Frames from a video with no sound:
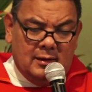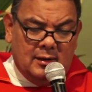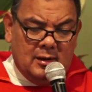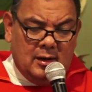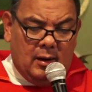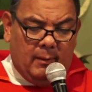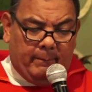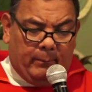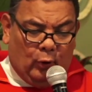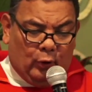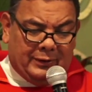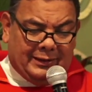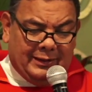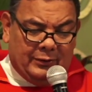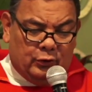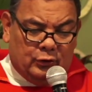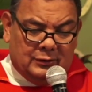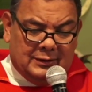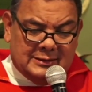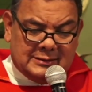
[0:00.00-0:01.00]
porque
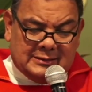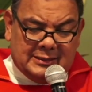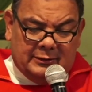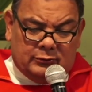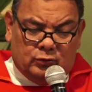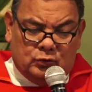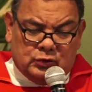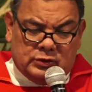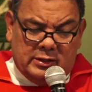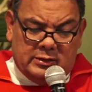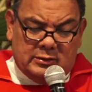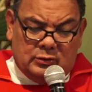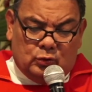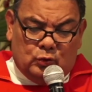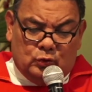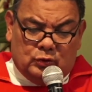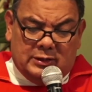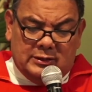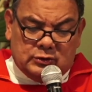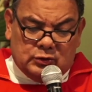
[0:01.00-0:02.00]
donde está tu,
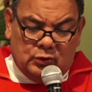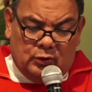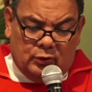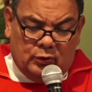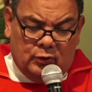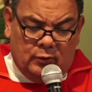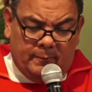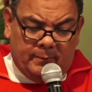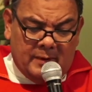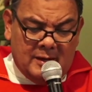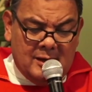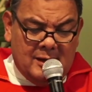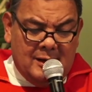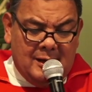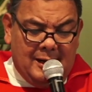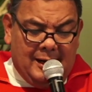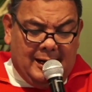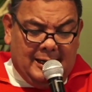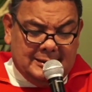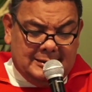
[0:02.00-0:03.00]
tesoro,
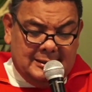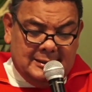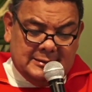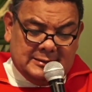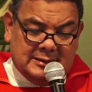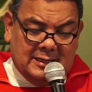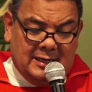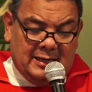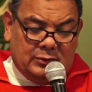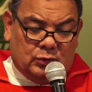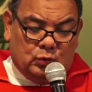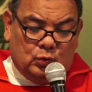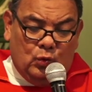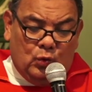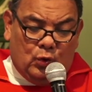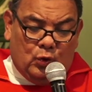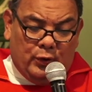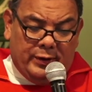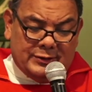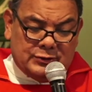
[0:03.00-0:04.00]
allí estará tu
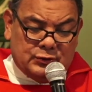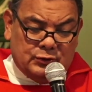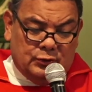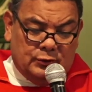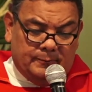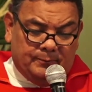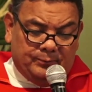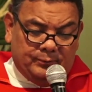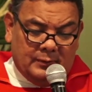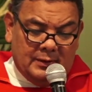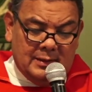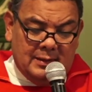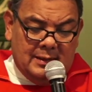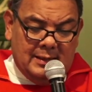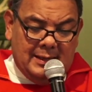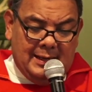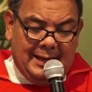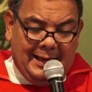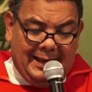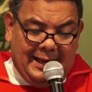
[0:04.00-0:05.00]
corazón.
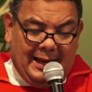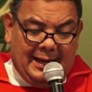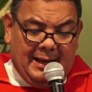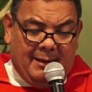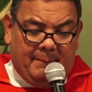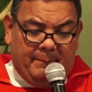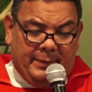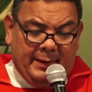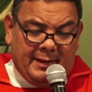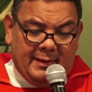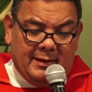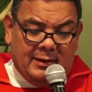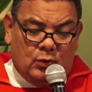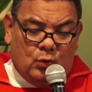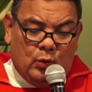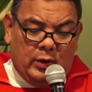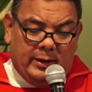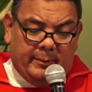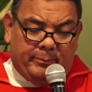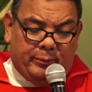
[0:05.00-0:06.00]
La lámpara del
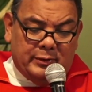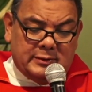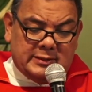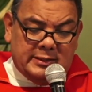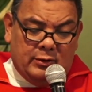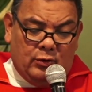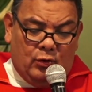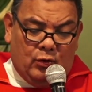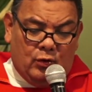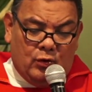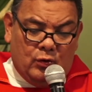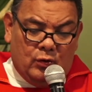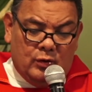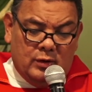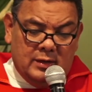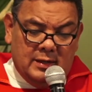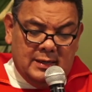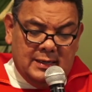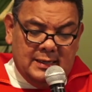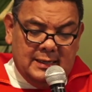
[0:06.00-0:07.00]
cuerpo es el ojo.
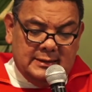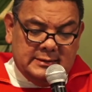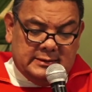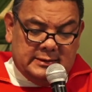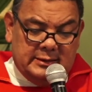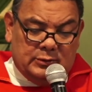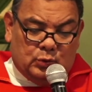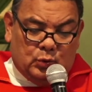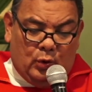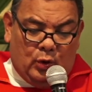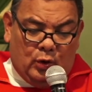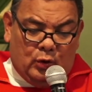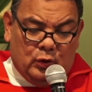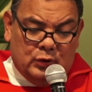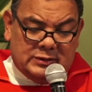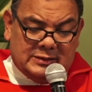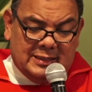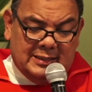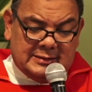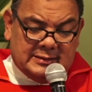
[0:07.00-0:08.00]
Si tu ojo
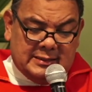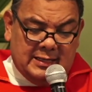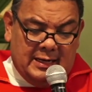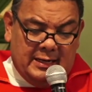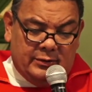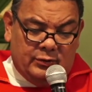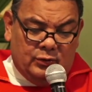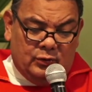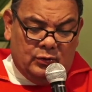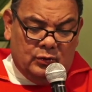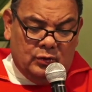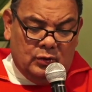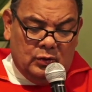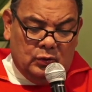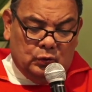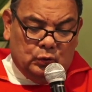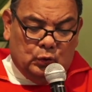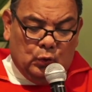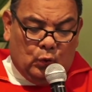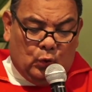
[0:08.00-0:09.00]
está sano,
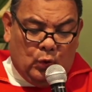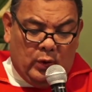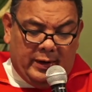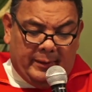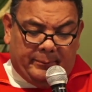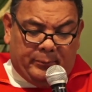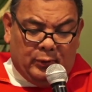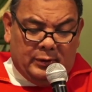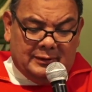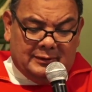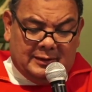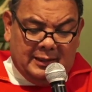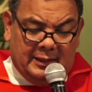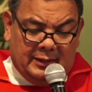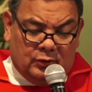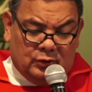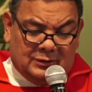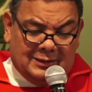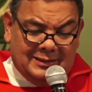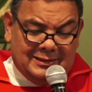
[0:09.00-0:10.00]
tu cuerpo entero
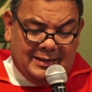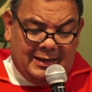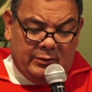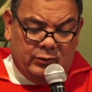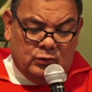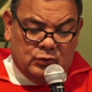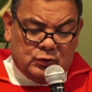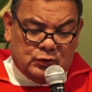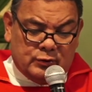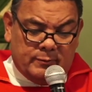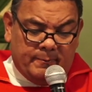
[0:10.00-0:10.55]
tendrá luz.